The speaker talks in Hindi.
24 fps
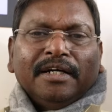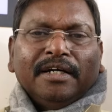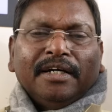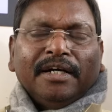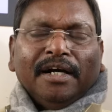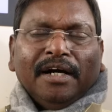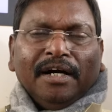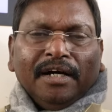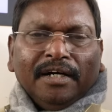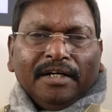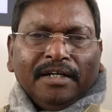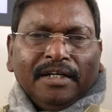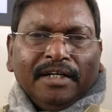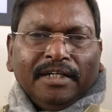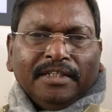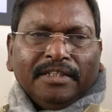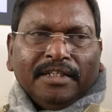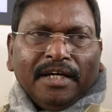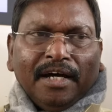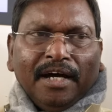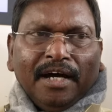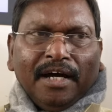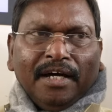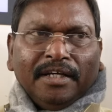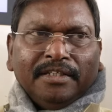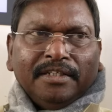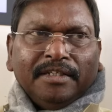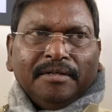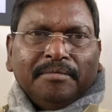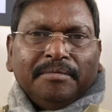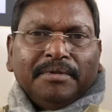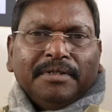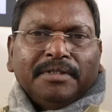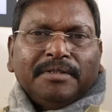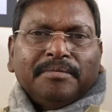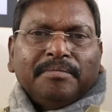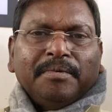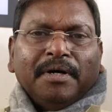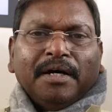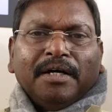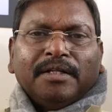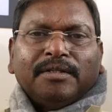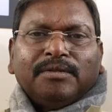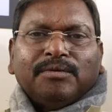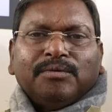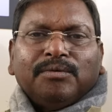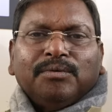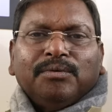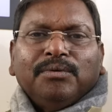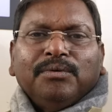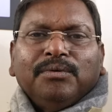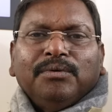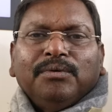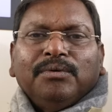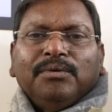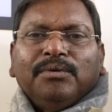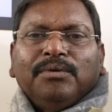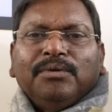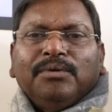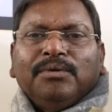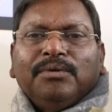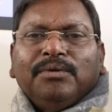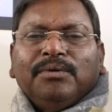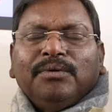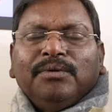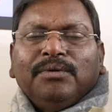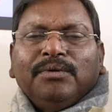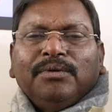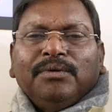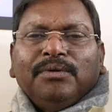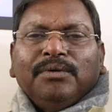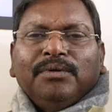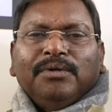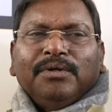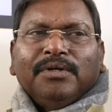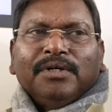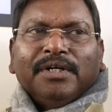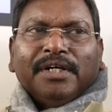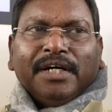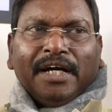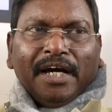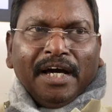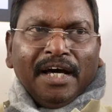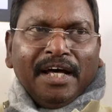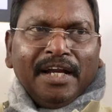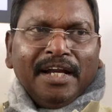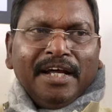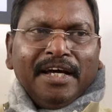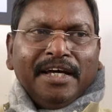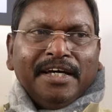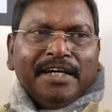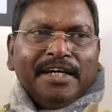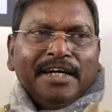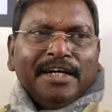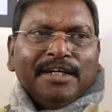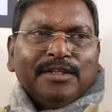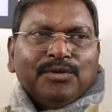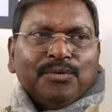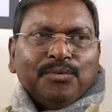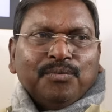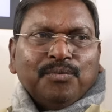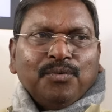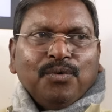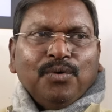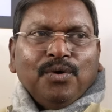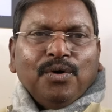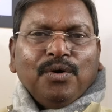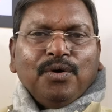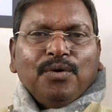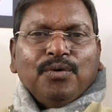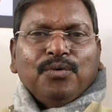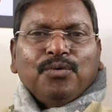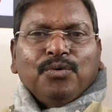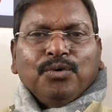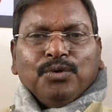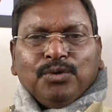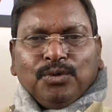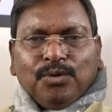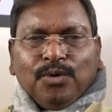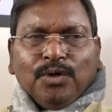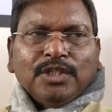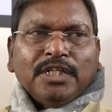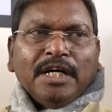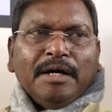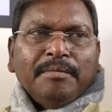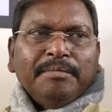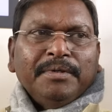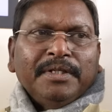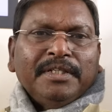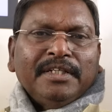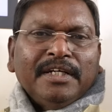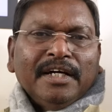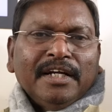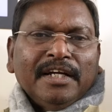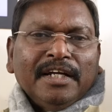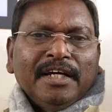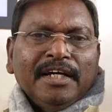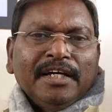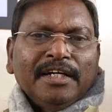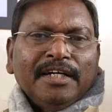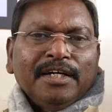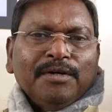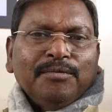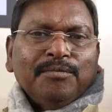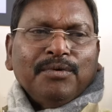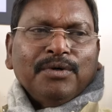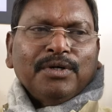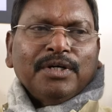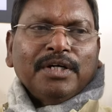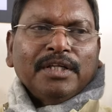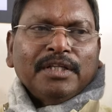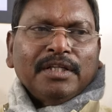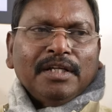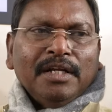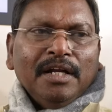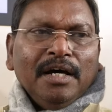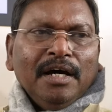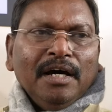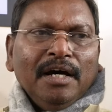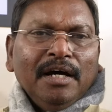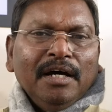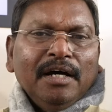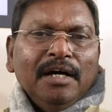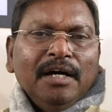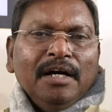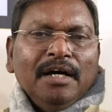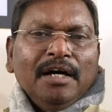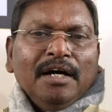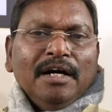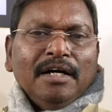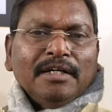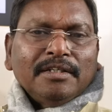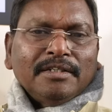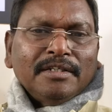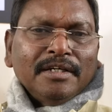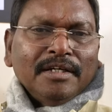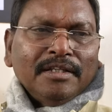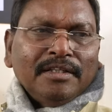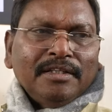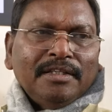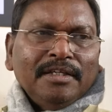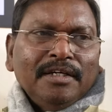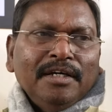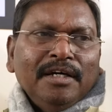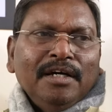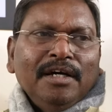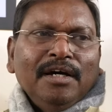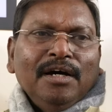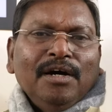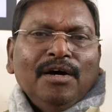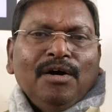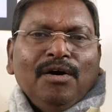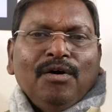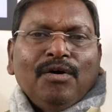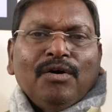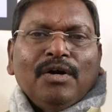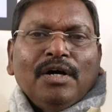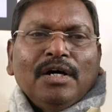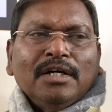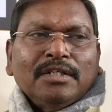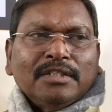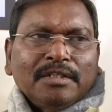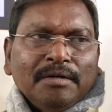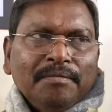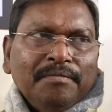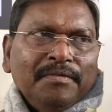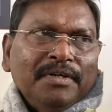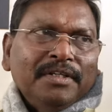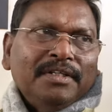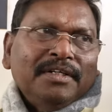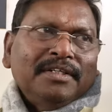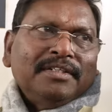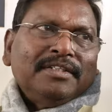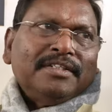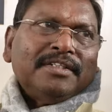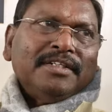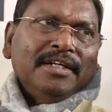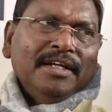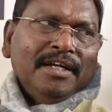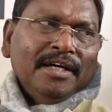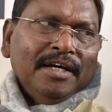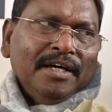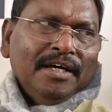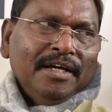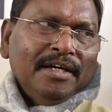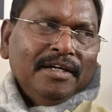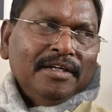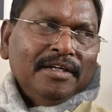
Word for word: कांग्रेस आज जब इस बात को कह रही है तो वो खुद को साबित कर रहे हैं कि वो कितना असत्य और असंवेदनशील है